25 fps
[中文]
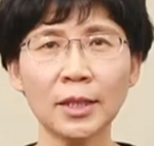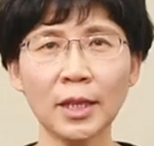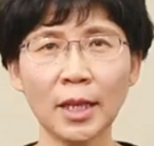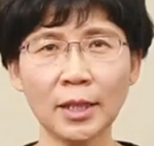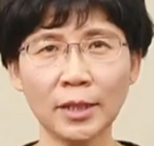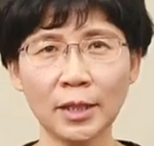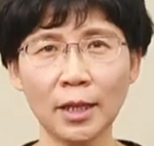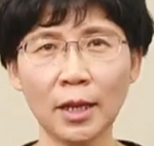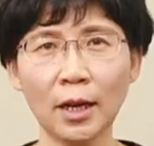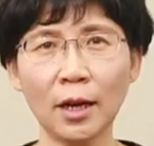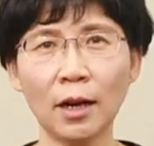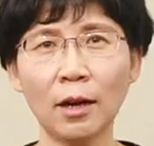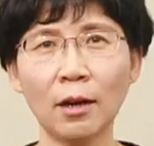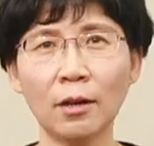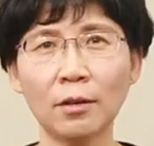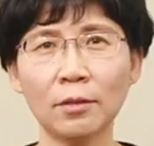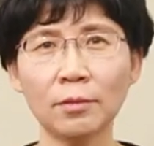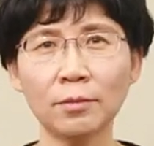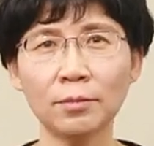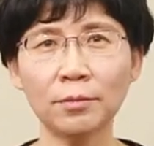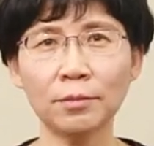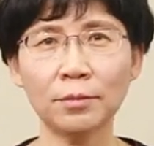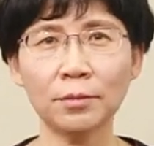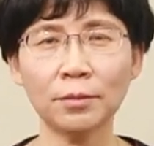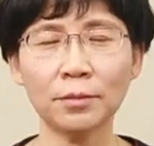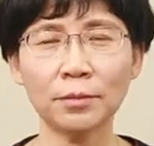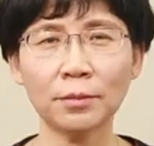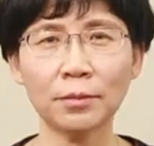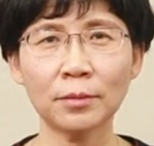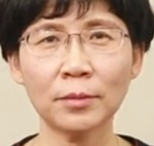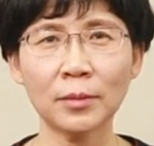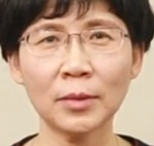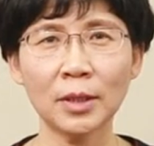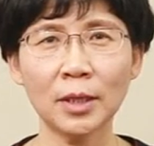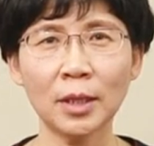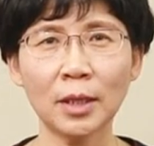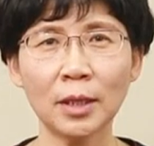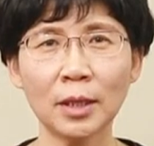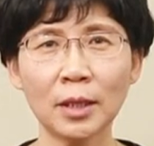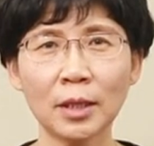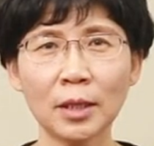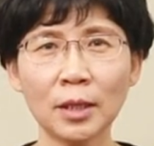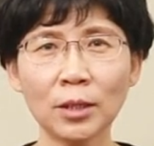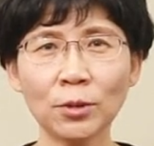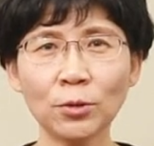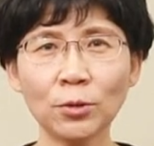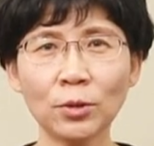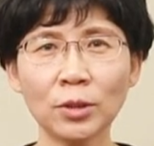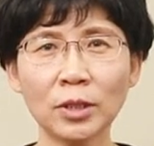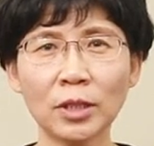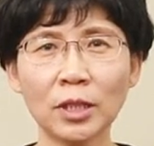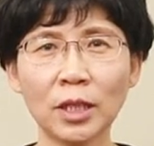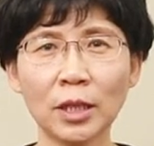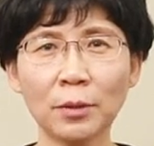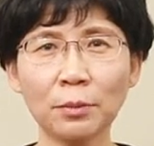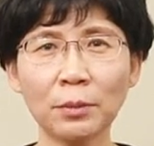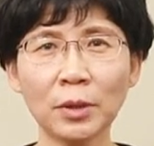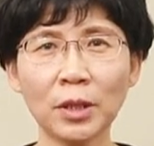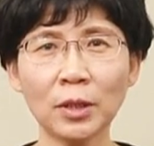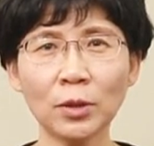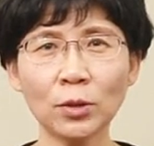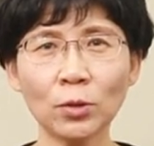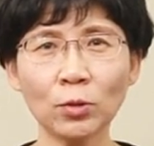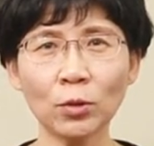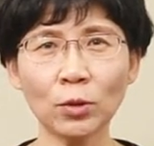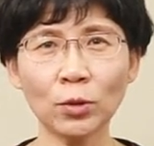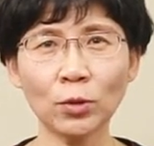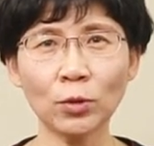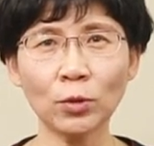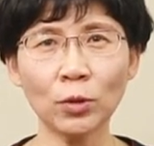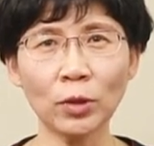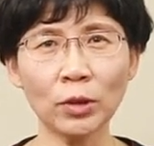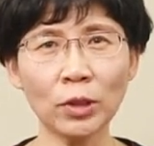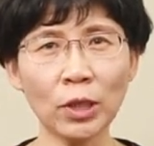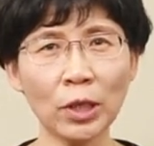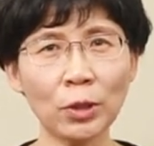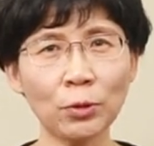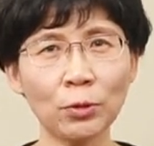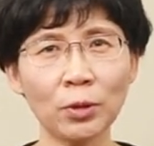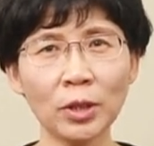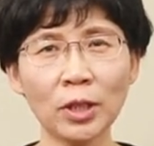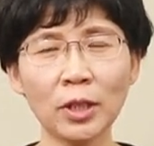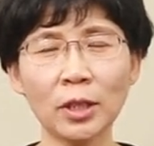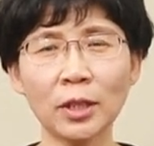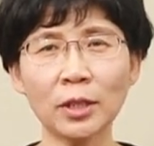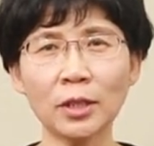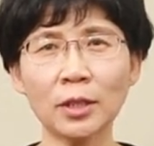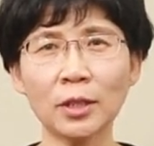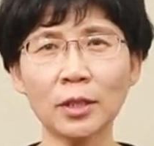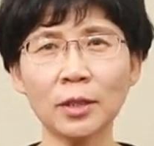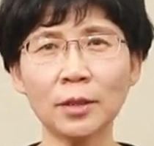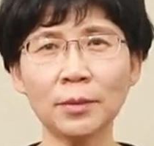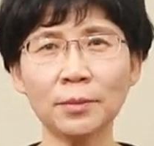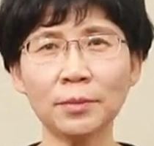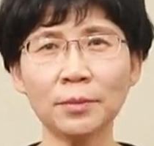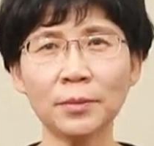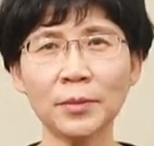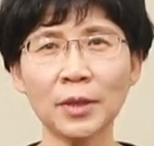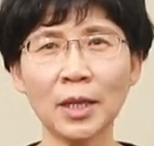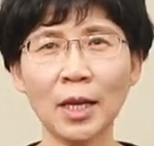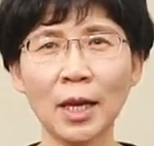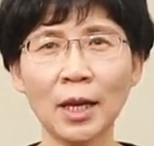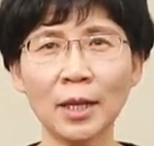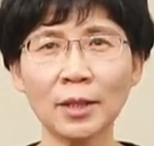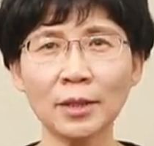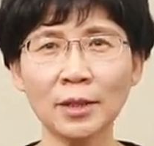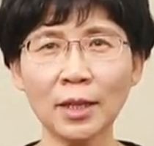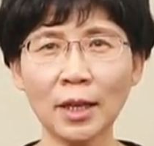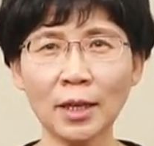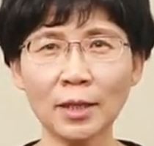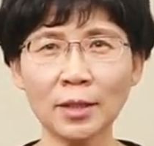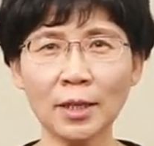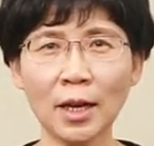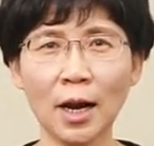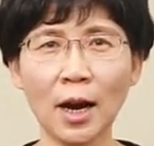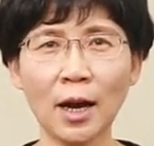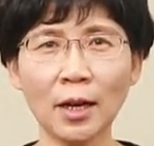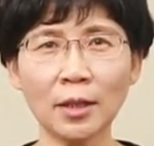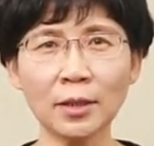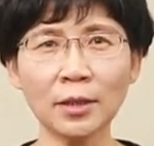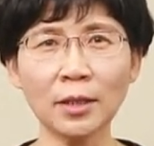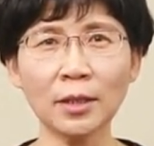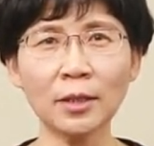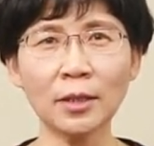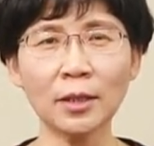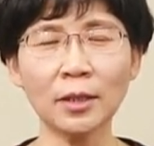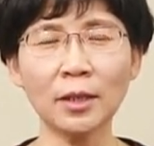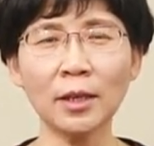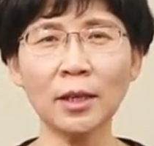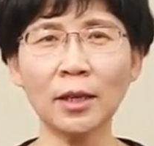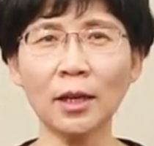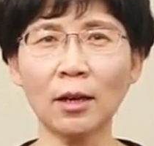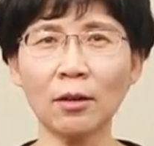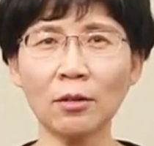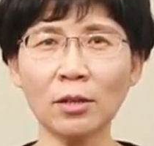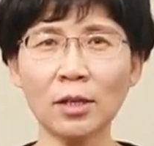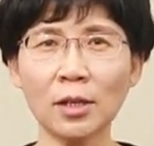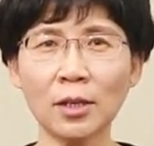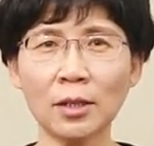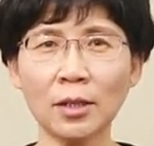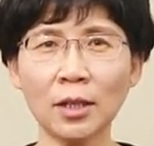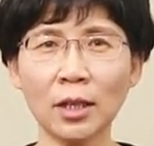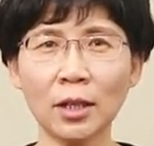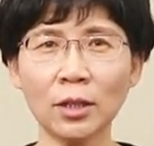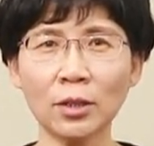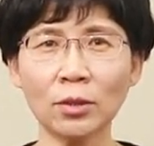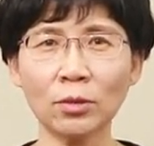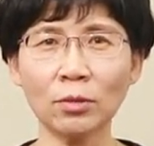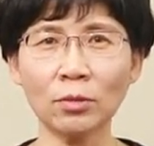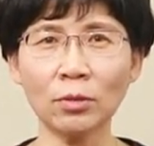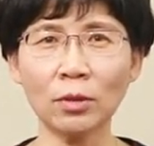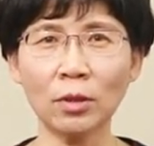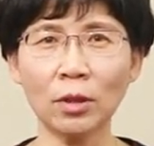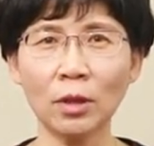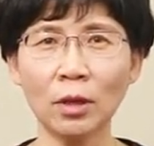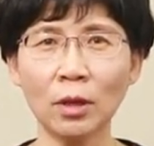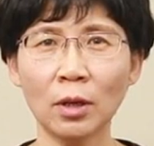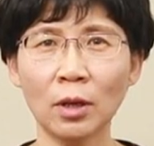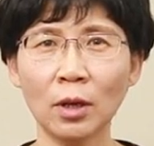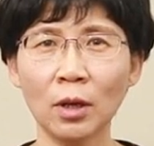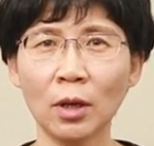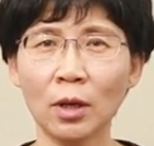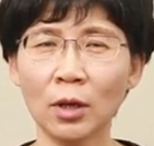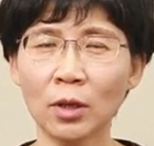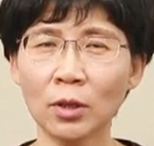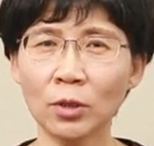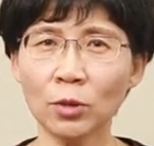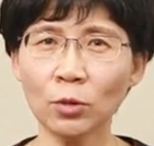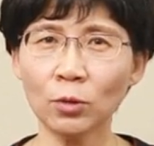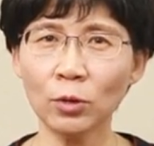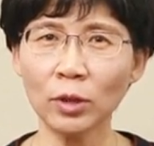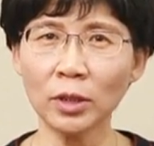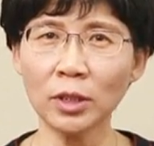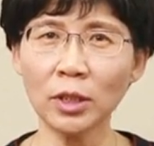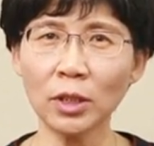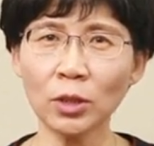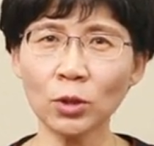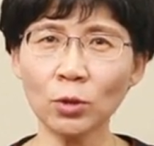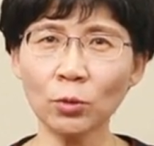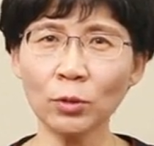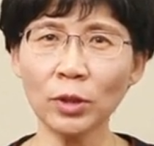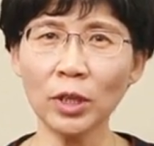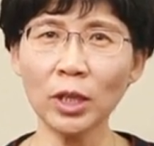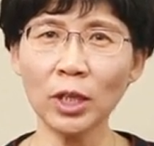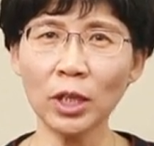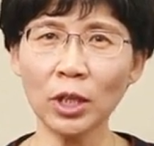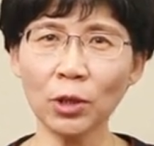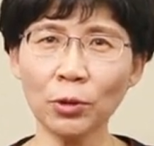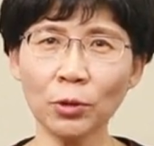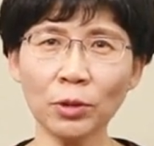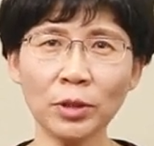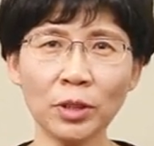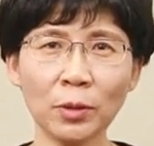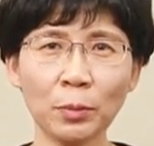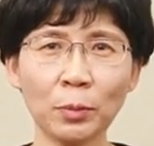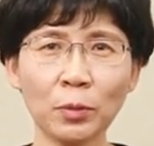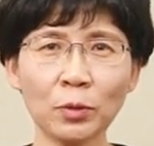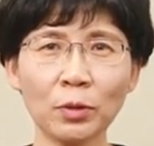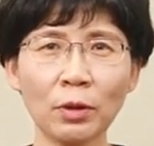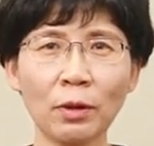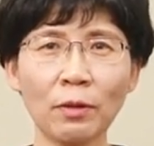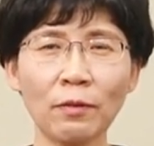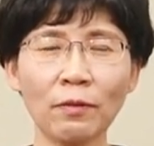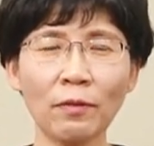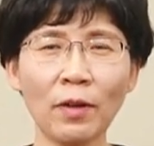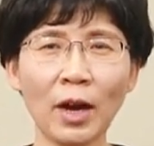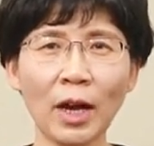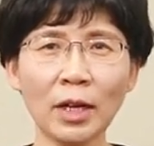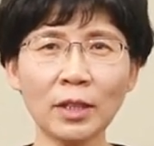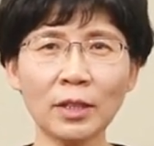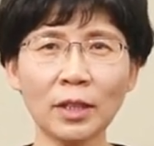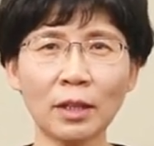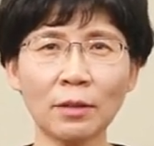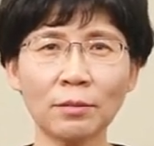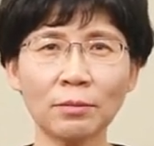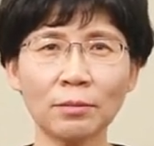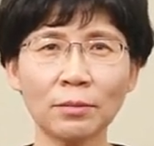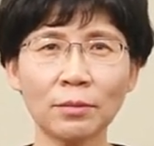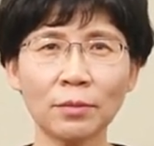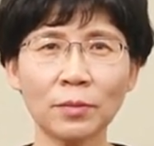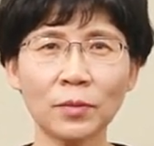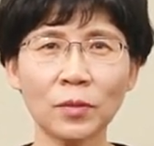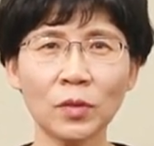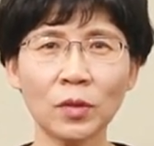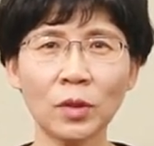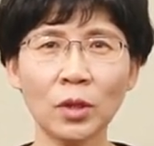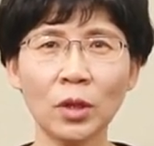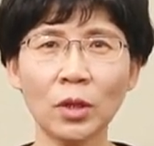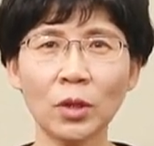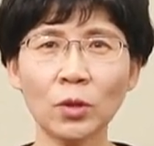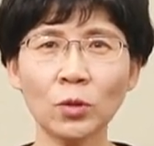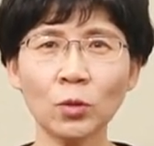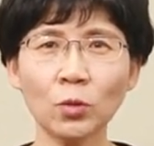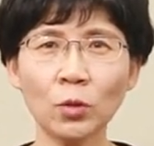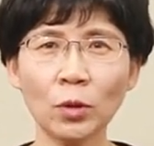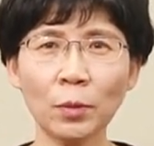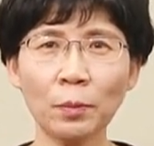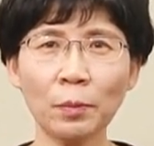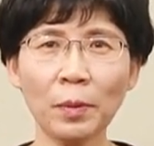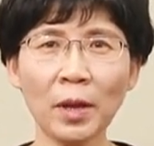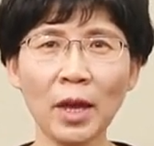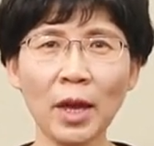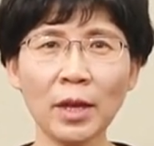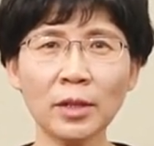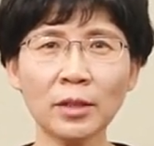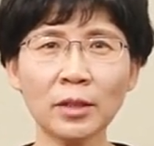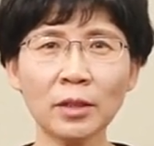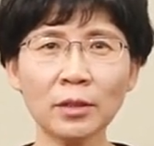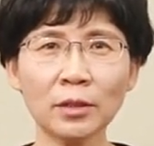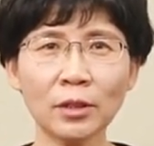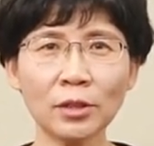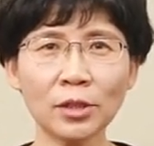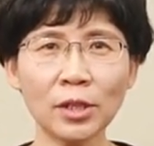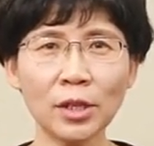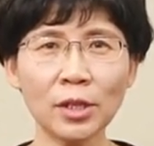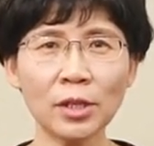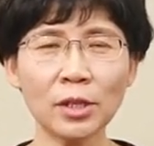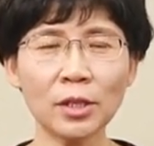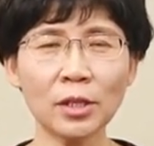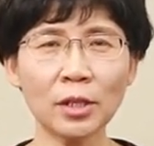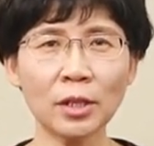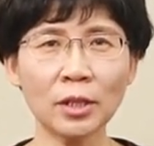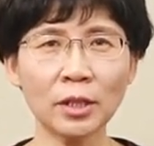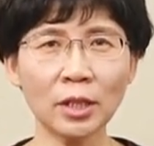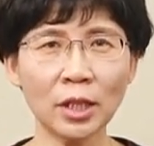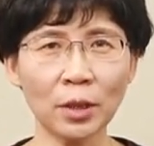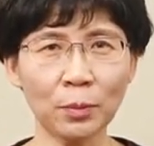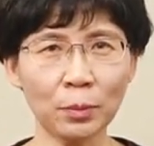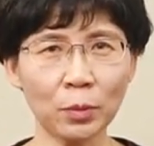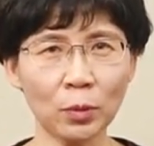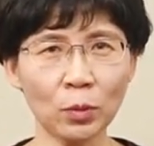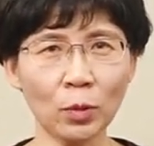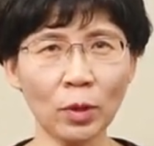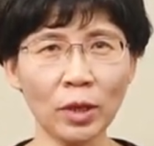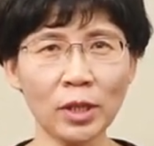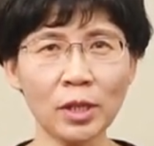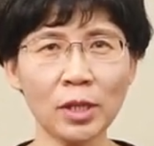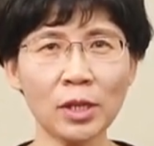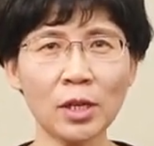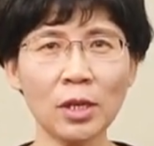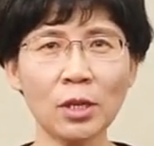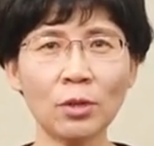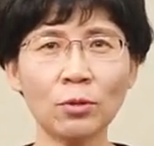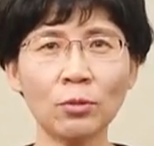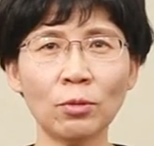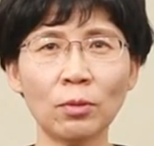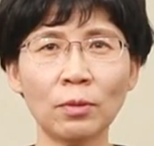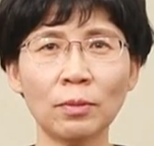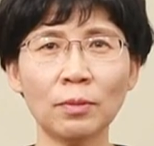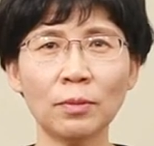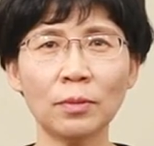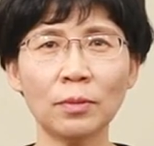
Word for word: 大家好，根据前边所学内容可知，在长期的医疗实践中，随着中医理论的不断发展，对辩证的认识也不断深入，